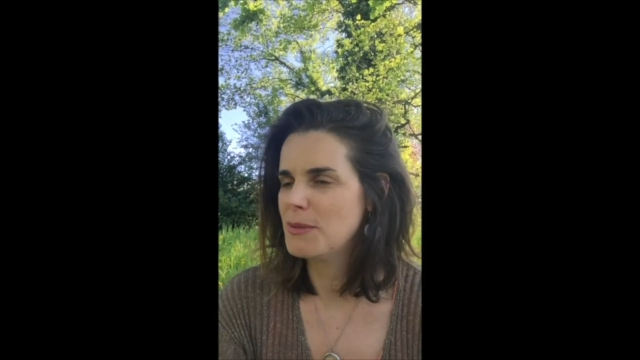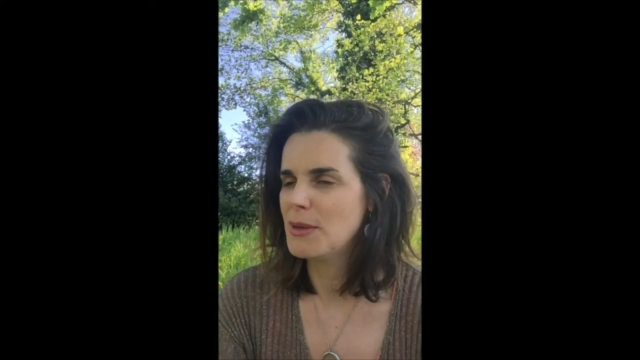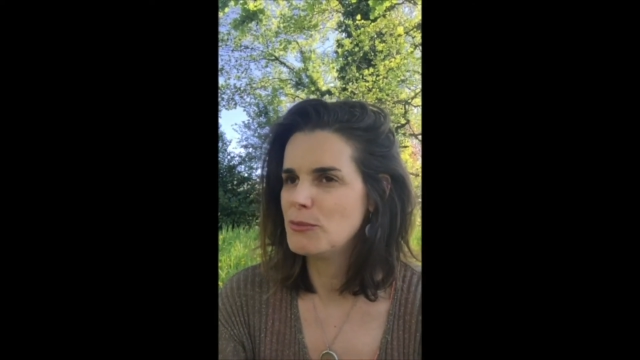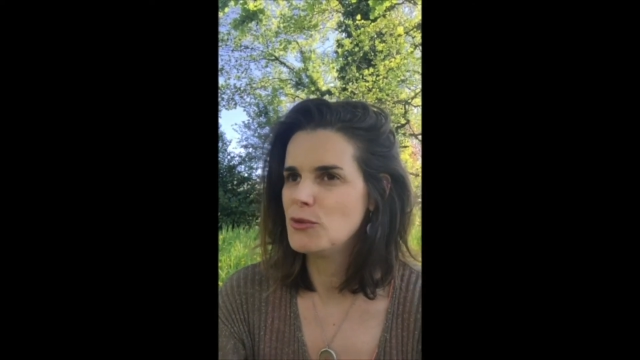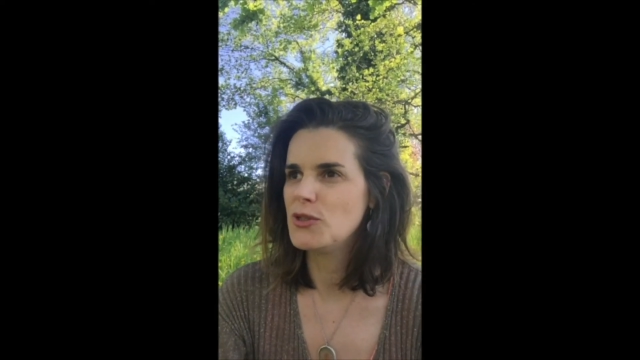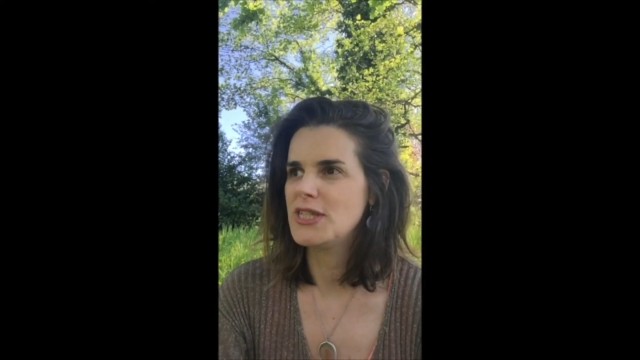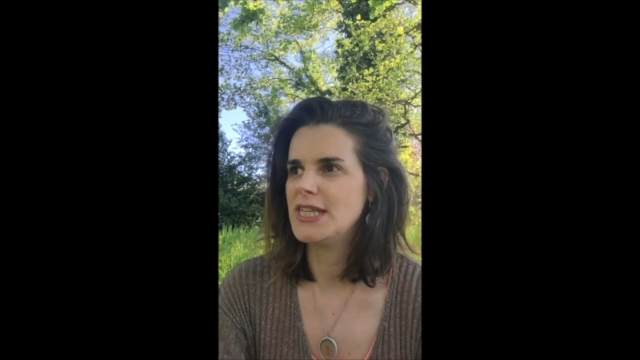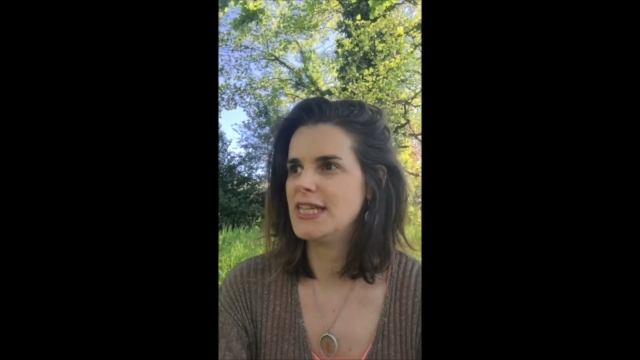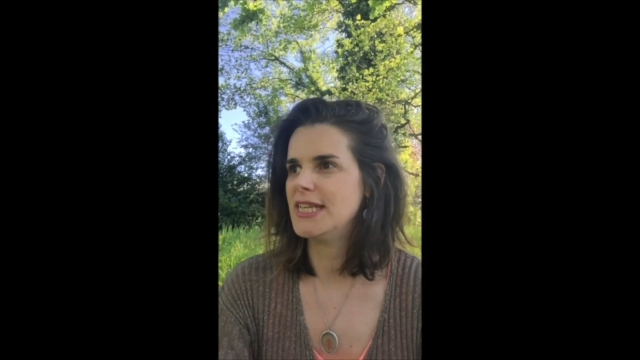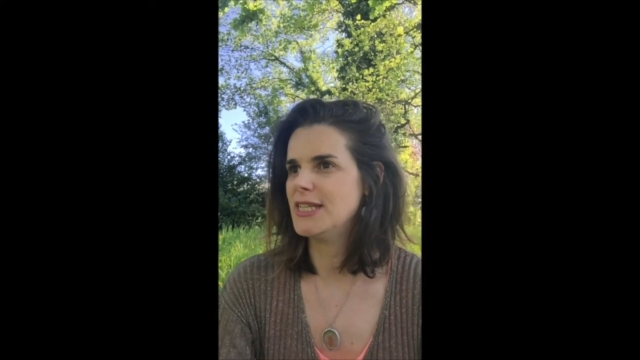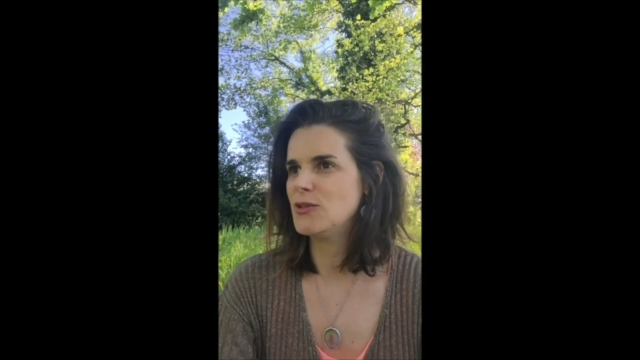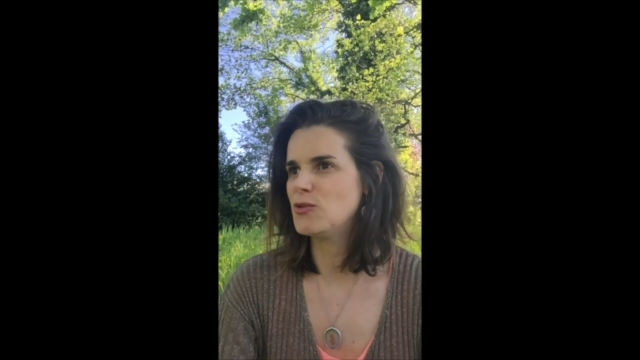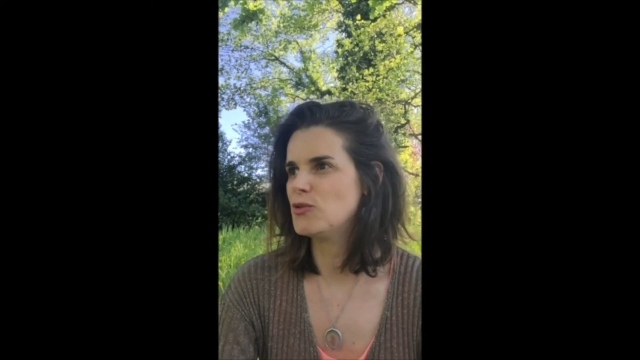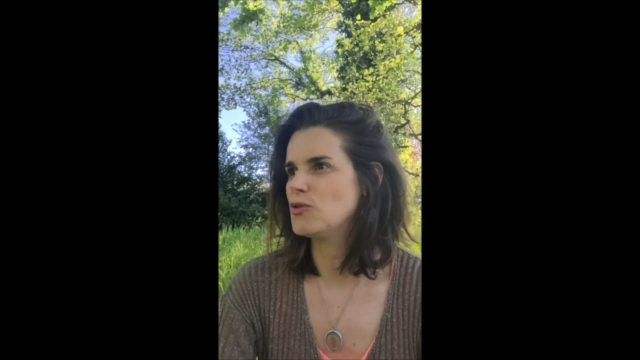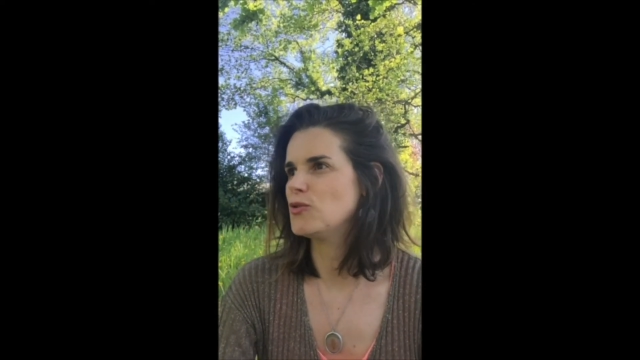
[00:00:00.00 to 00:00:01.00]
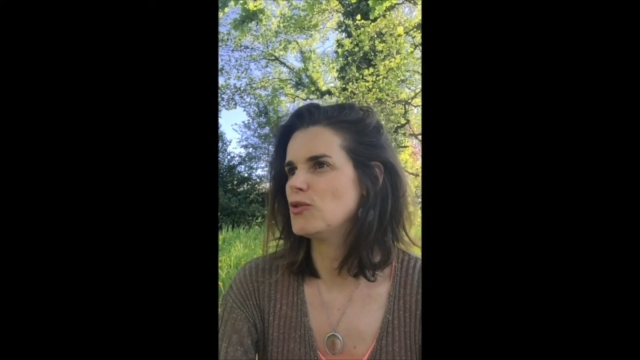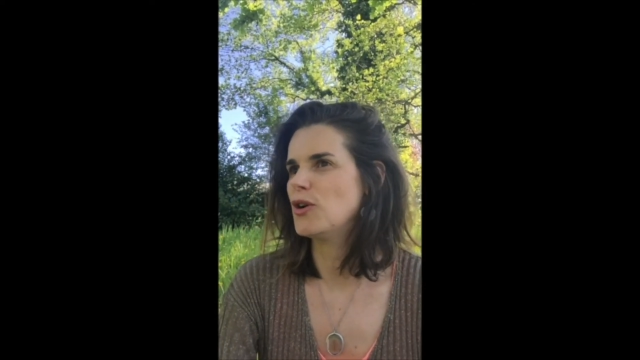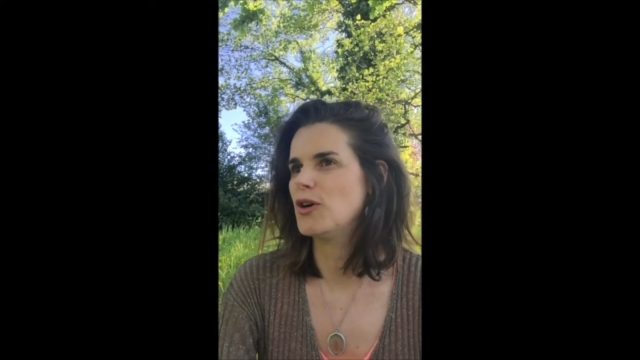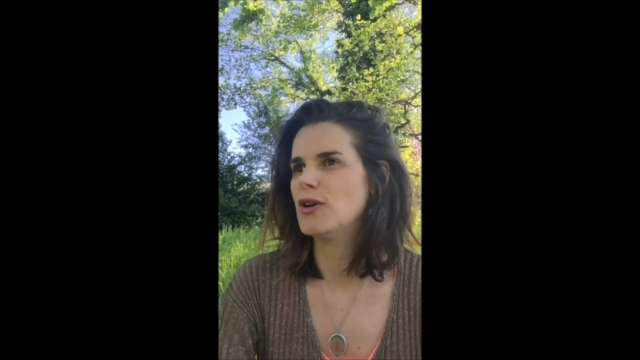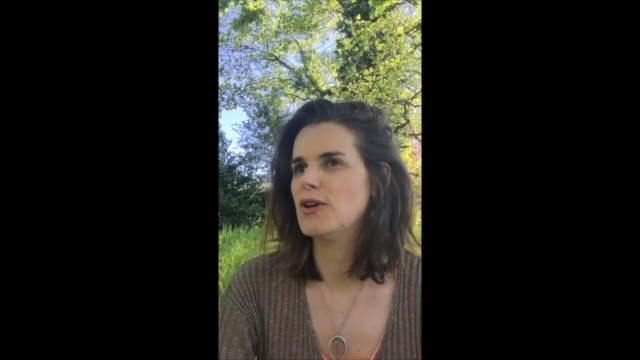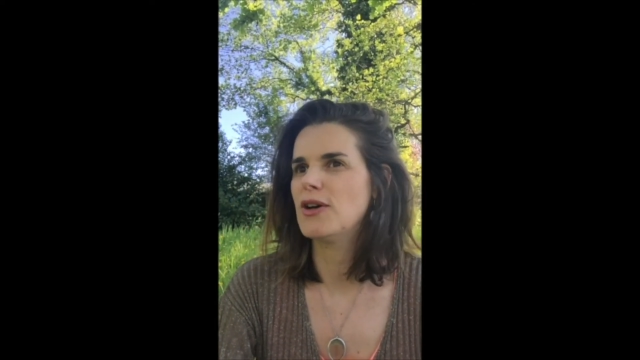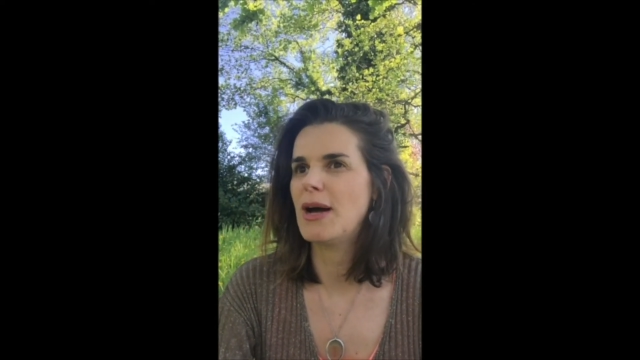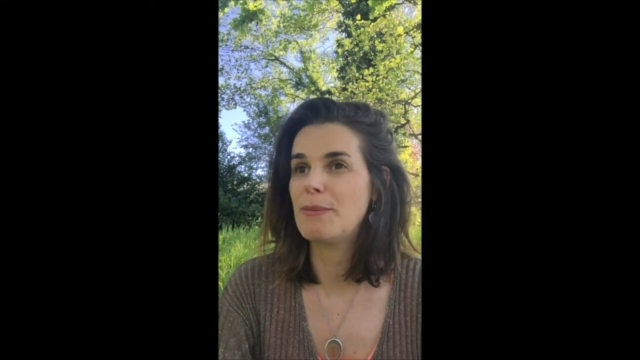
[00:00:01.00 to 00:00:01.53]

m'amuser, toujours euh,